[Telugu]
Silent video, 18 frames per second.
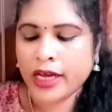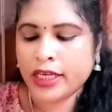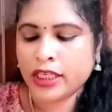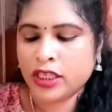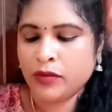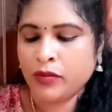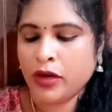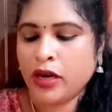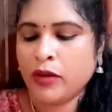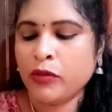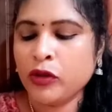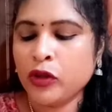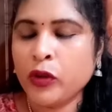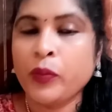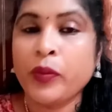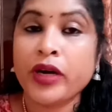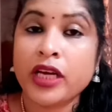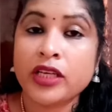నెక్స్ట్ మనము
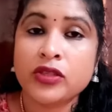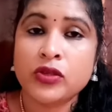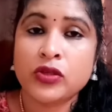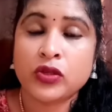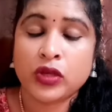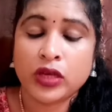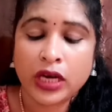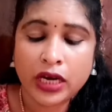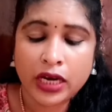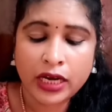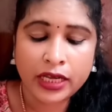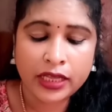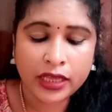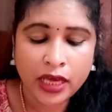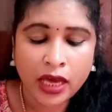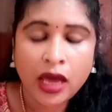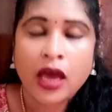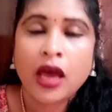దుప్పటా
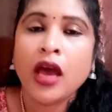చూసుకున్నట్లయితే